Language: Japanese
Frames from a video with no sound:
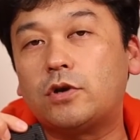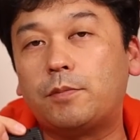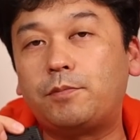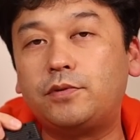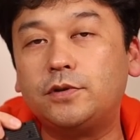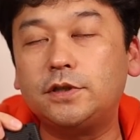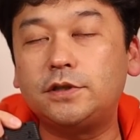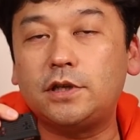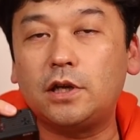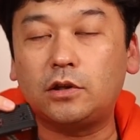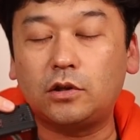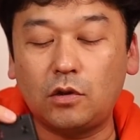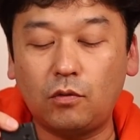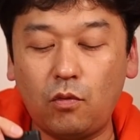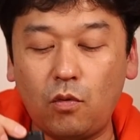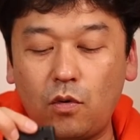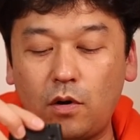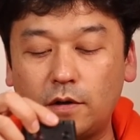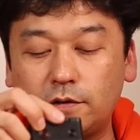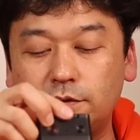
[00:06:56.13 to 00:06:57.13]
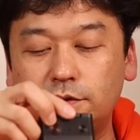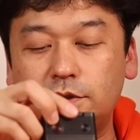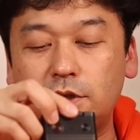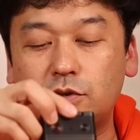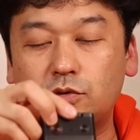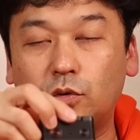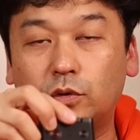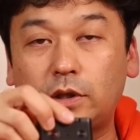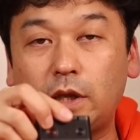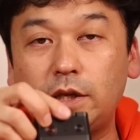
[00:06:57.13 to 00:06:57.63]
はプリセットフォーカスにし
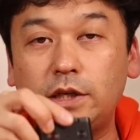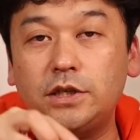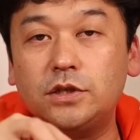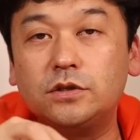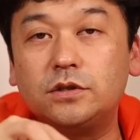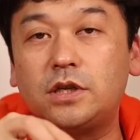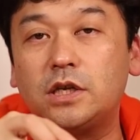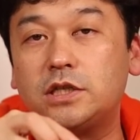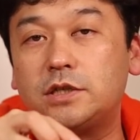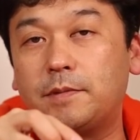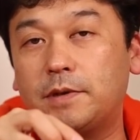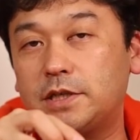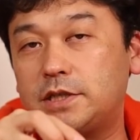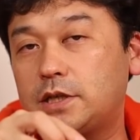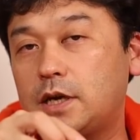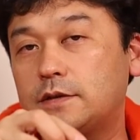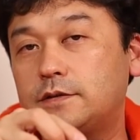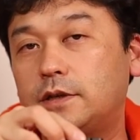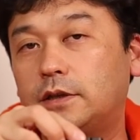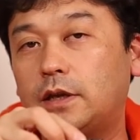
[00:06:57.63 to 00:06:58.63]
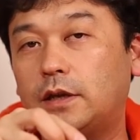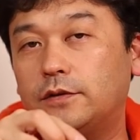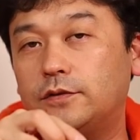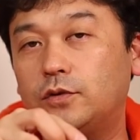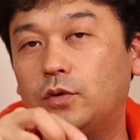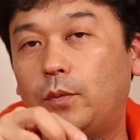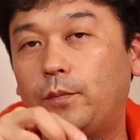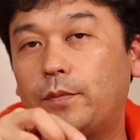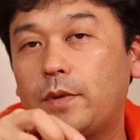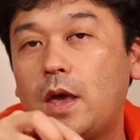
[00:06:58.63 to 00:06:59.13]
た状態で2 0センチまで近づけたんで
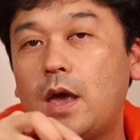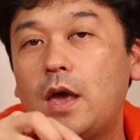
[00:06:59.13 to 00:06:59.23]
すよ